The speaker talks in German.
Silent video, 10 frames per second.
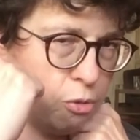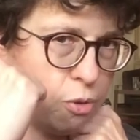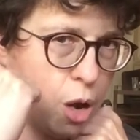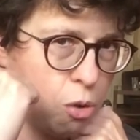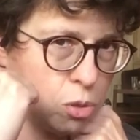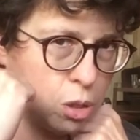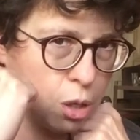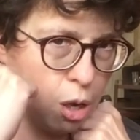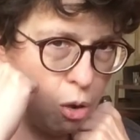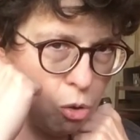
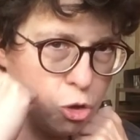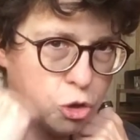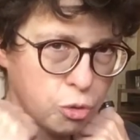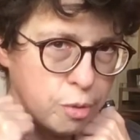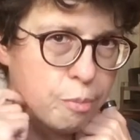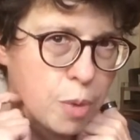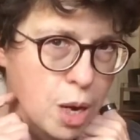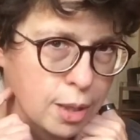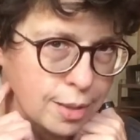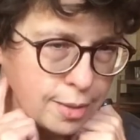Faust auch schon im
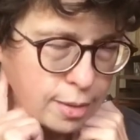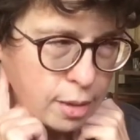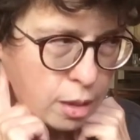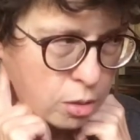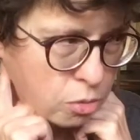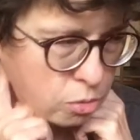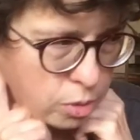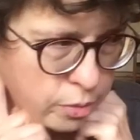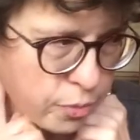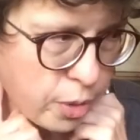Magen, ja, so
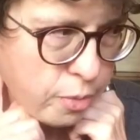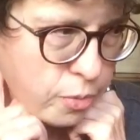ungefähr,